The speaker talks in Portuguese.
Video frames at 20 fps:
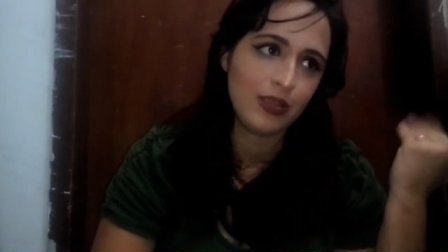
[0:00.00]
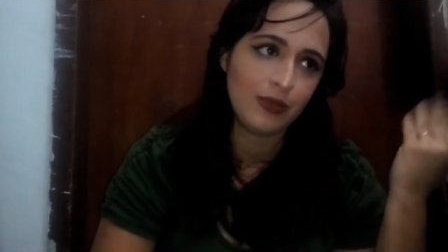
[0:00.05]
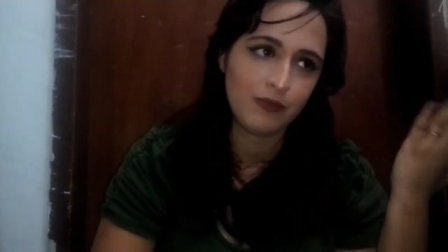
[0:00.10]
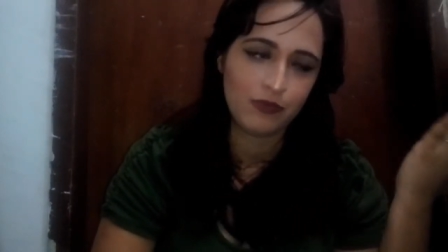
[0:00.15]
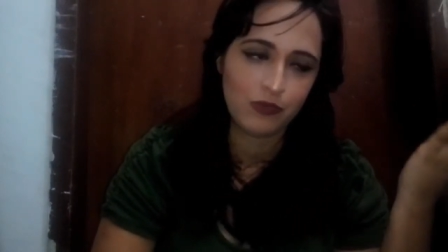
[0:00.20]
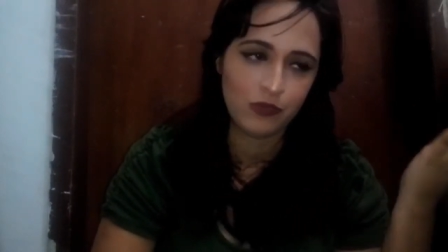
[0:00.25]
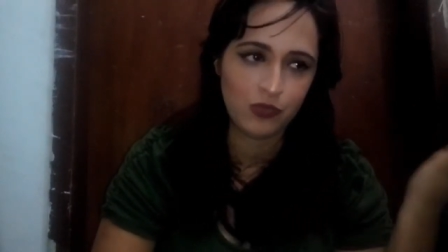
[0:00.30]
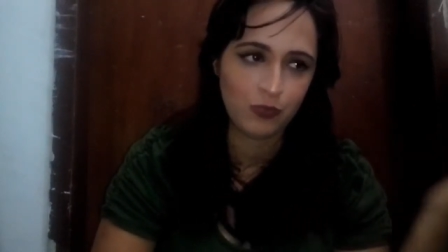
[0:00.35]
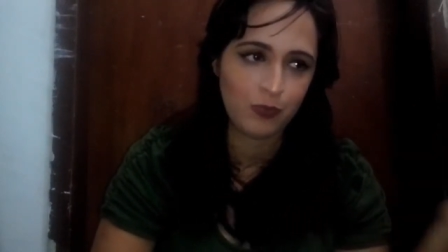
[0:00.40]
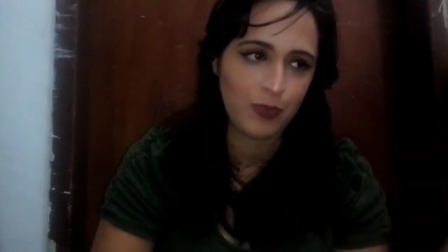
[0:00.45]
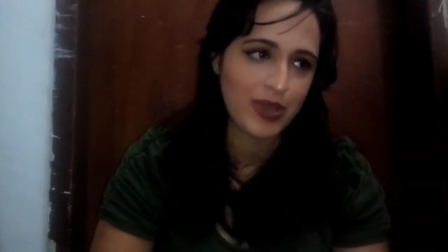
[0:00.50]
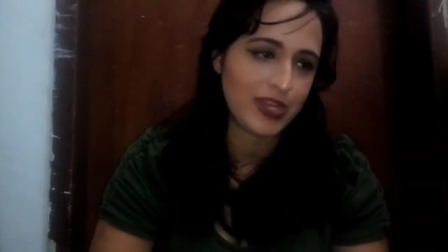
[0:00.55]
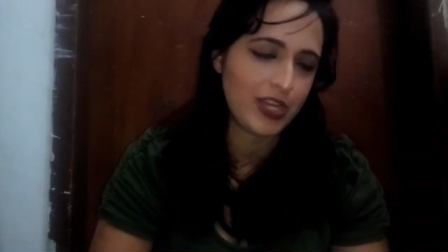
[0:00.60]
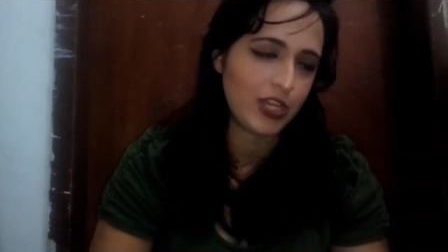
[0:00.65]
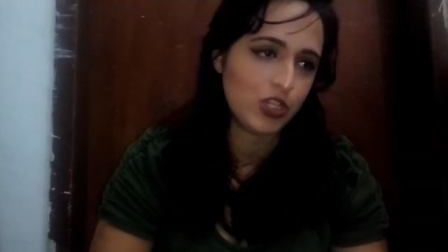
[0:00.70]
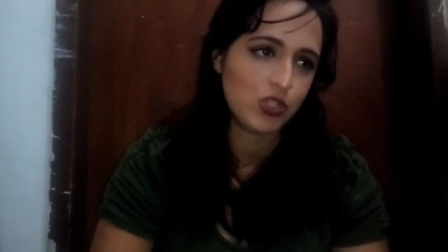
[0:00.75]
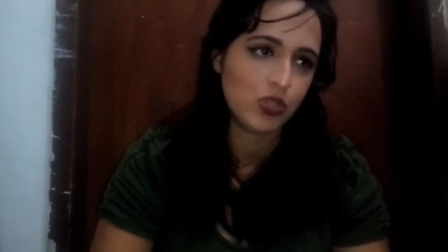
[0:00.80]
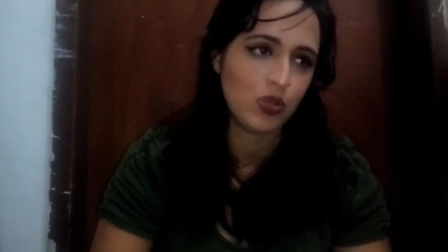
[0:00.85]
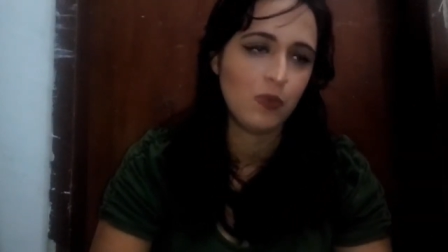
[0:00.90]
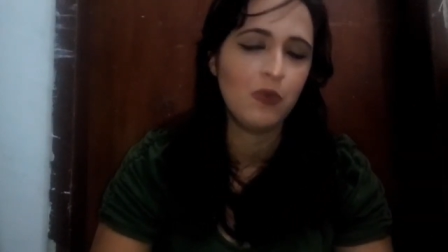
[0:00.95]
de um
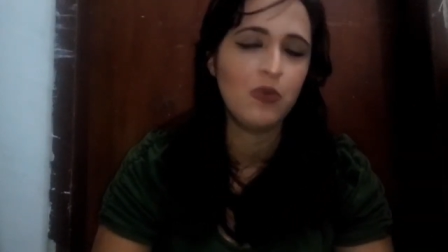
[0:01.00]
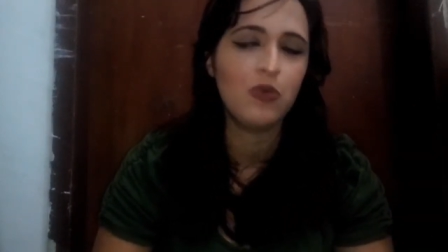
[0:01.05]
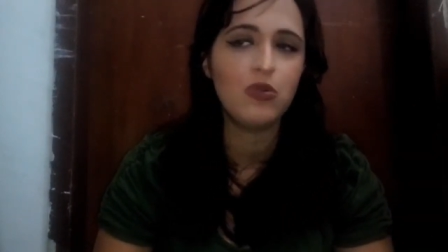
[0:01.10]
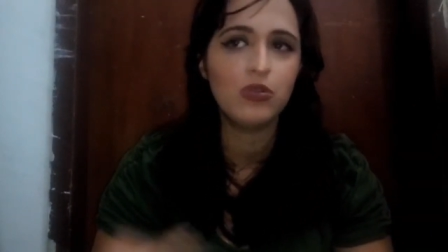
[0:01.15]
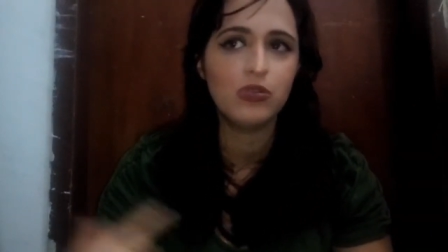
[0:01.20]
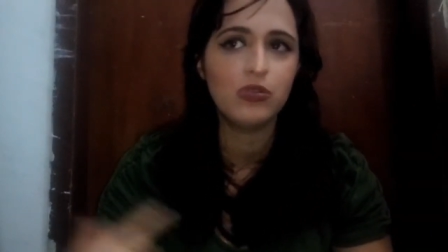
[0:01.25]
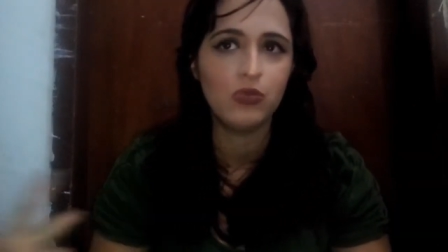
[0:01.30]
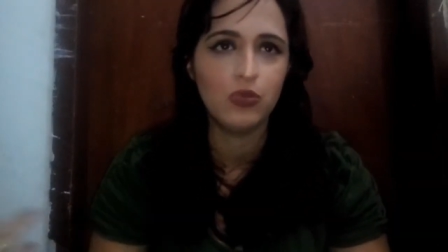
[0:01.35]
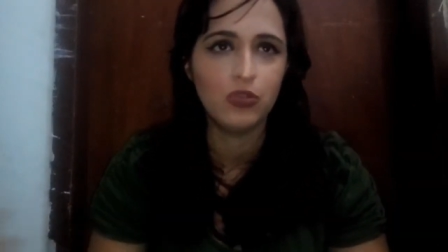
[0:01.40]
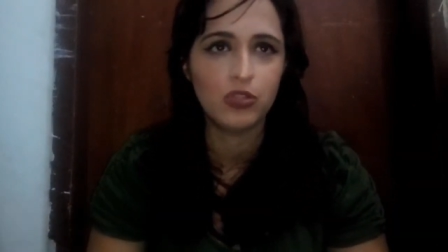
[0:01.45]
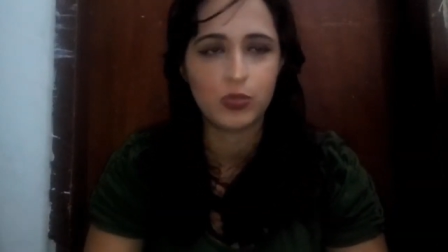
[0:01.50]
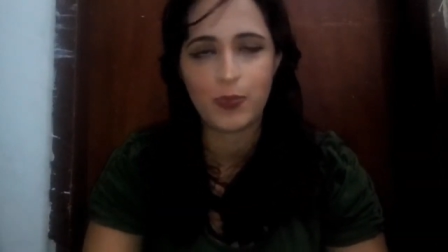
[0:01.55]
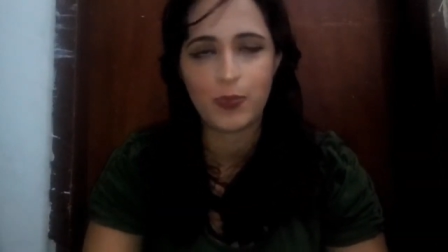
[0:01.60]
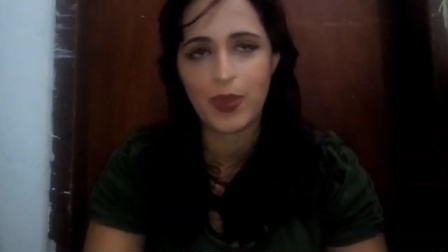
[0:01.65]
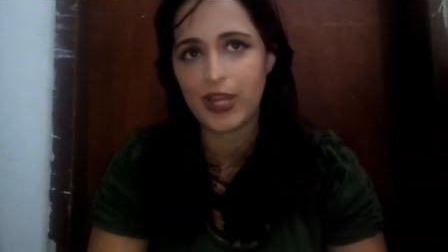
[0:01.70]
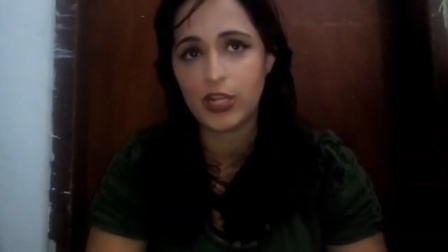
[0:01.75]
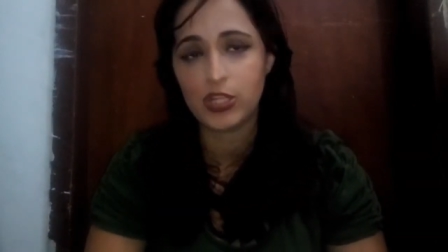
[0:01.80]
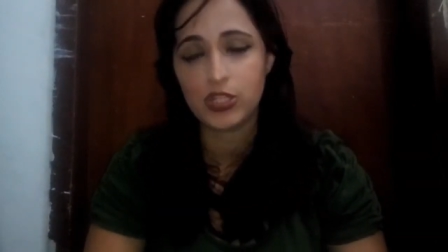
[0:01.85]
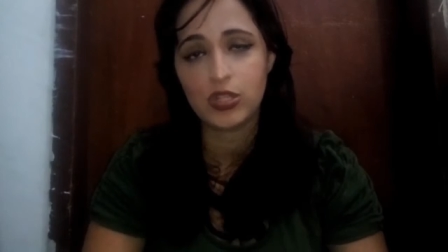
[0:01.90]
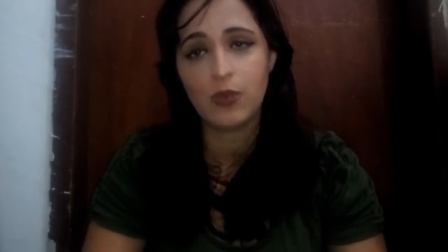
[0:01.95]
parente tomou, do outro
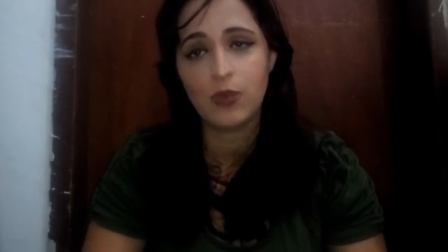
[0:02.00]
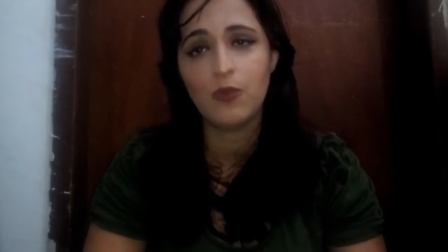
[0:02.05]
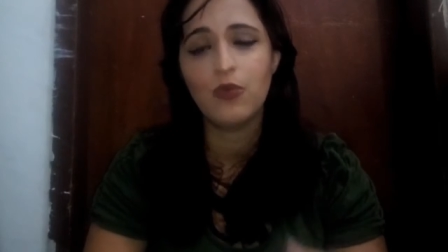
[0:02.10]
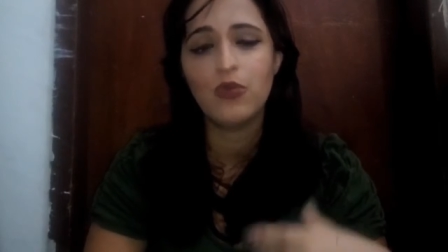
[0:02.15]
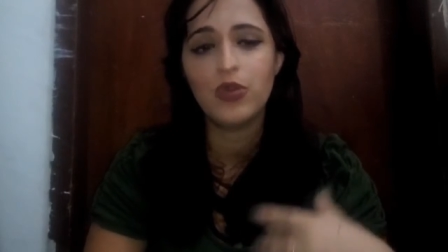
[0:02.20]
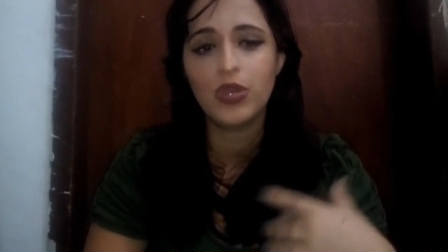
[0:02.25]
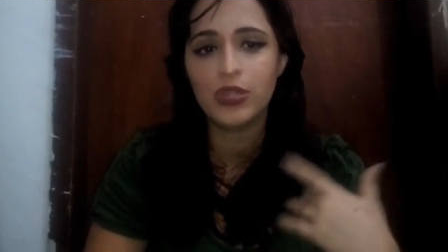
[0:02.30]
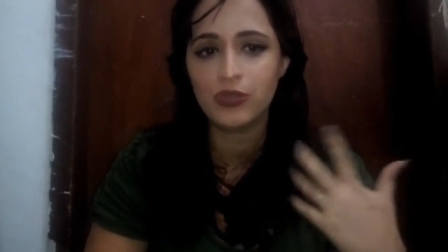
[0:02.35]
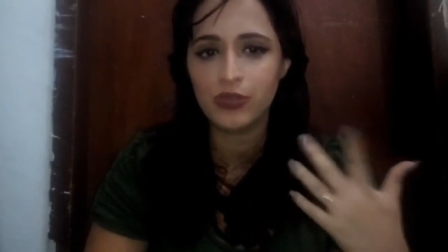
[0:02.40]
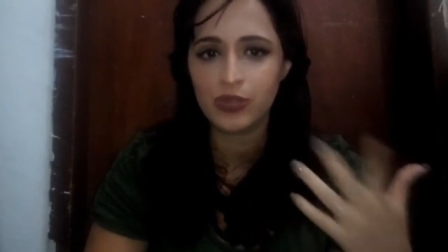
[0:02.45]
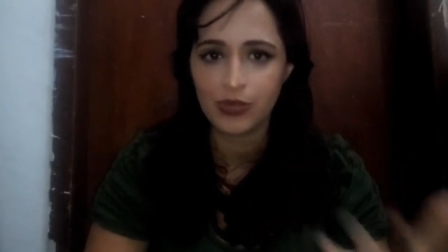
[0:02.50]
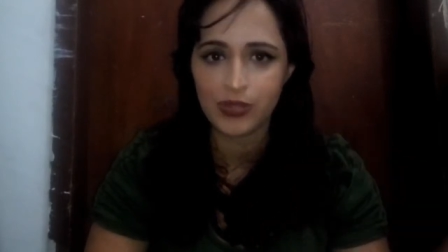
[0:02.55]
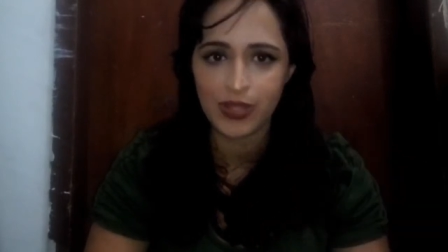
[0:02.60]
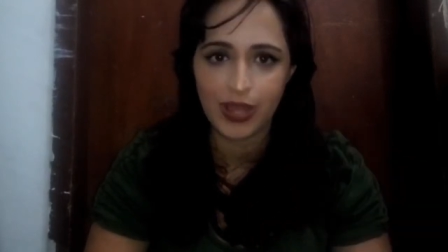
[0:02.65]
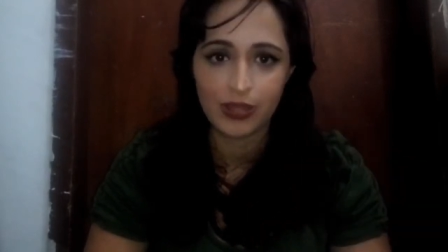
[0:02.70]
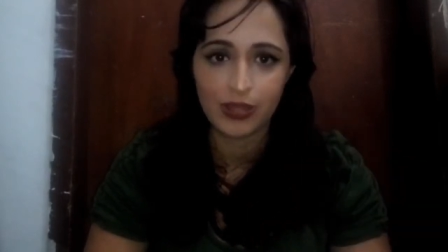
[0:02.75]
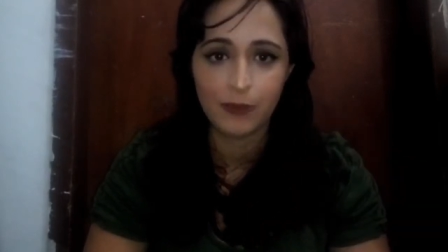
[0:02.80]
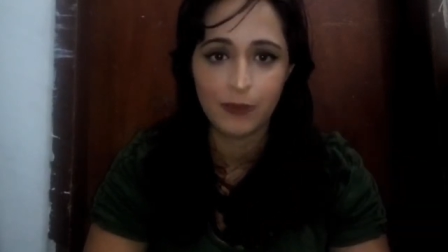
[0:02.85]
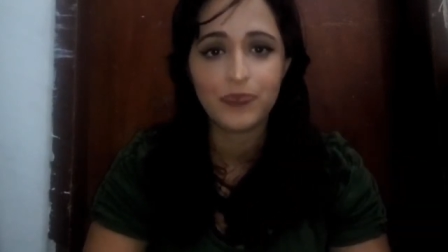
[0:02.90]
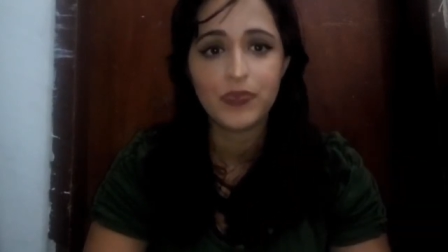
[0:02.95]
parente tomou e não deu
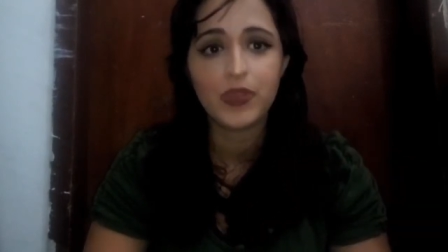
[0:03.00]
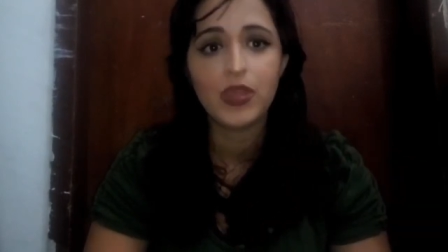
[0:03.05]
nada.